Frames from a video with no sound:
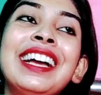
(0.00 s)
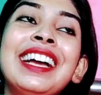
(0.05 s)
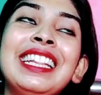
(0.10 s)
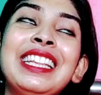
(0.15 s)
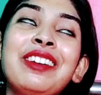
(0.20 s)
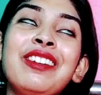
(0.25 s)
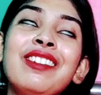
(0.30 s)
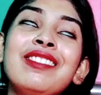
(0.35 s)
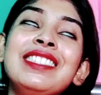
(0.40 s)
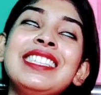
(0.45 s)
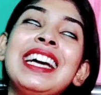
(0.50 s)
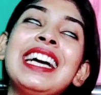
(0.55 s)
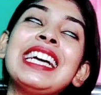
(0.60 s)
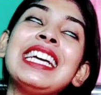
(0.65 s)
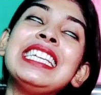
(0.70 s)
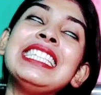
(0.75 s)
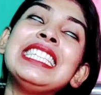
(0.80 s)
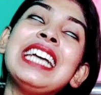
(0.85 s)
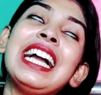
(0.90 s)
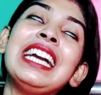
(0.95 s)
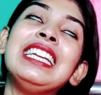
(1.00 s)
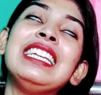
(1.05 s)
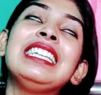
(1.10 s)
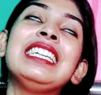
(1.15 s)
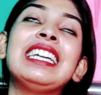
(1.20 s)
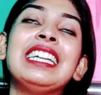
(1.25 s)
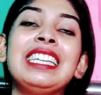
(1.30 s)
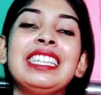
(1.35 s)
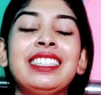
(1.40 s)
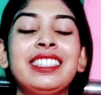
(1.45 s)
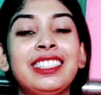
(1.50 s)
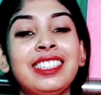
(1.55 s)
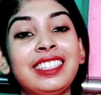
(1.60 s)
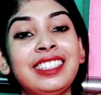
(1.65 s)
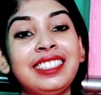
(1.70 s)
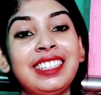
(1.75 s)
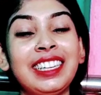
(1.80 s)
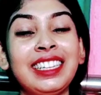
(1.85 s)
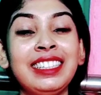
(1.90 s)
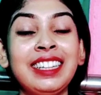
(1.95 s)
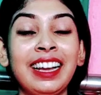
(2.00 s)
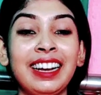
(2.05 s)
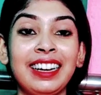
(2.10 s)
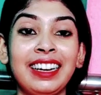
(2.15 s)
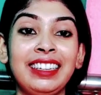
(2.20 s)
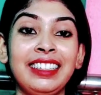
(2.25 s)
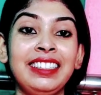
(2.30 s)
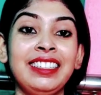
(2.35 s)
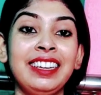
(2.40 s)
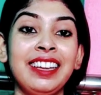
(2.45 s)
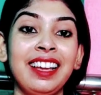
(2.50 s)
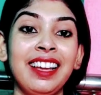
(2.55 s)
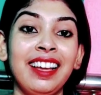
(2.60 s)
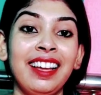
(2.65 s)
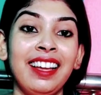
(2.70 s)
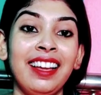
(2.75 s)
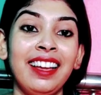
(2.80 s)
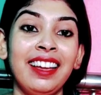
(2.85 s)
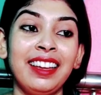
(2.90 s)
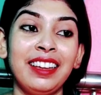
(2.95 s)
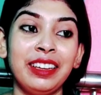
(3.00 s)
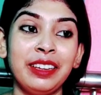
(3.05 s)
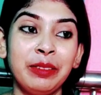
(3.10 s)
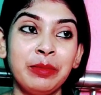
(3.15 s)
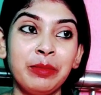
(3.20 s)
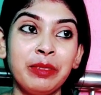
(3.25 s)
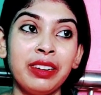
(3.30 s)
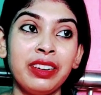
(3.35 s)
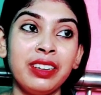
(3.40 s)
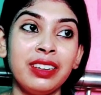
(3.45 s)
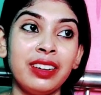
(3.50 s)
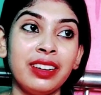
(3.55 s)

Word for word: তা ভাবছি আগে শাড়ির কালেকশনটাই দেখাই হ্যাঁ এবার